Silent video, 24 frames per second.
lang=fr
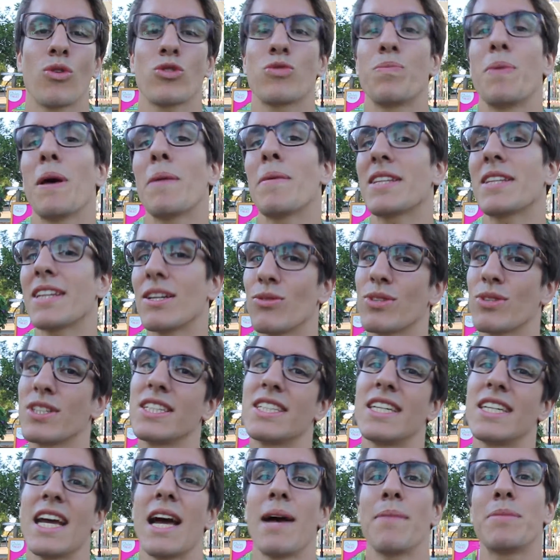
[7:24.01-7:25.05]
on se permettra de
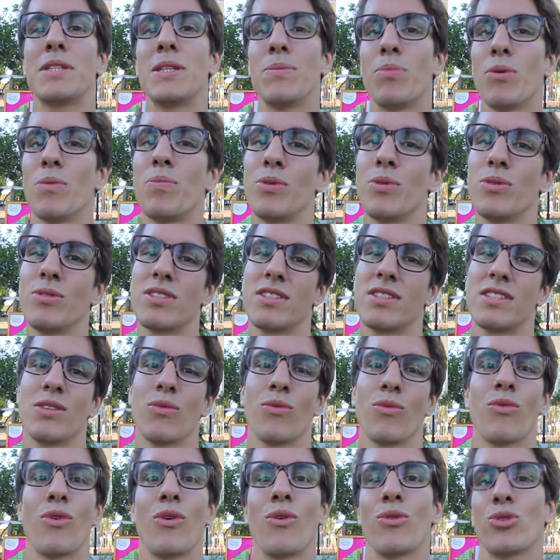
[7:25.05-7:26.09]
tricher un petit peu plus si
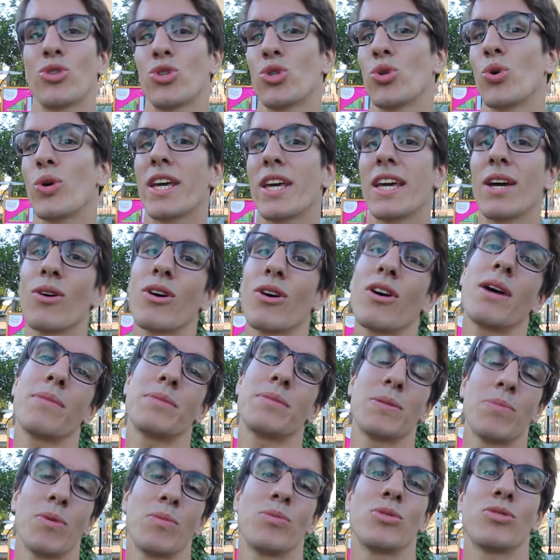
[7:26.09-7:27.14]
on veut choquer encore un un
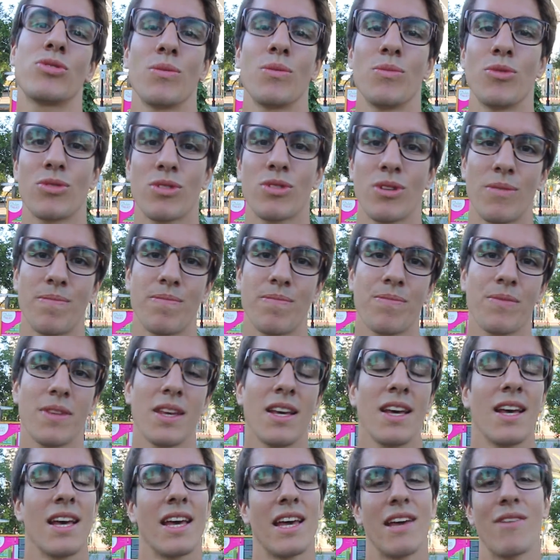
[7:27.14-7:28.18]
petit peu plus ce muscle.
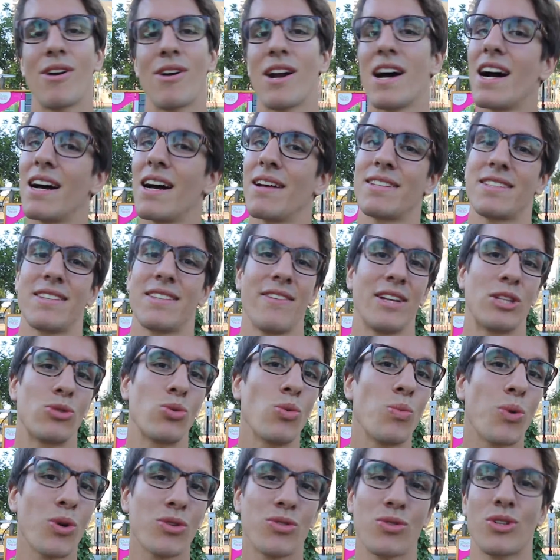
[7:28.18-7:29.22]
Et voilà, ça va être
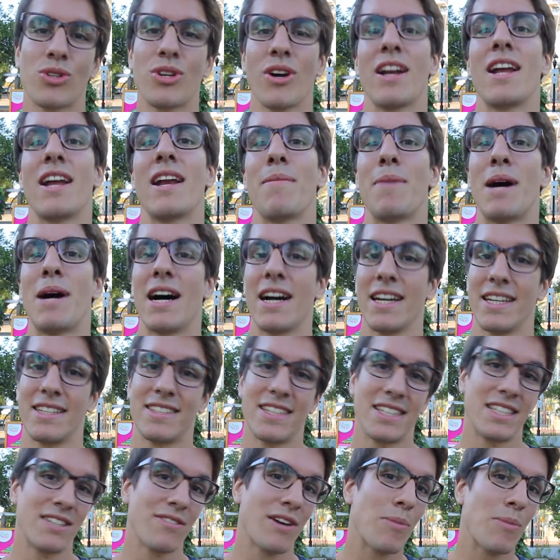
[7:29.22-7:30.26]
tout pour ce curl à la barre. Il
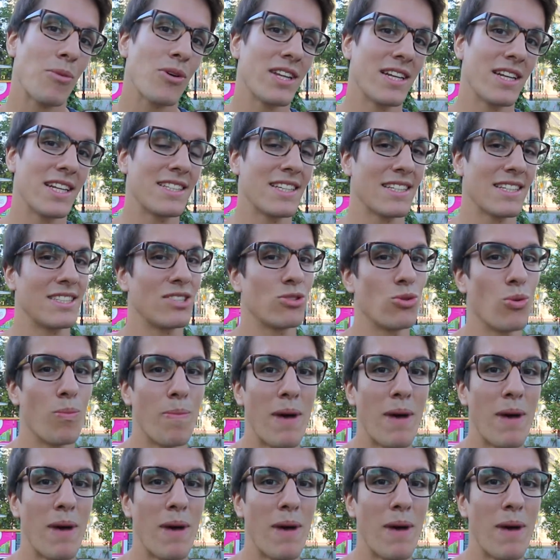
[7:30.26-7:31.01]
s'agit vraiment d'un exercice de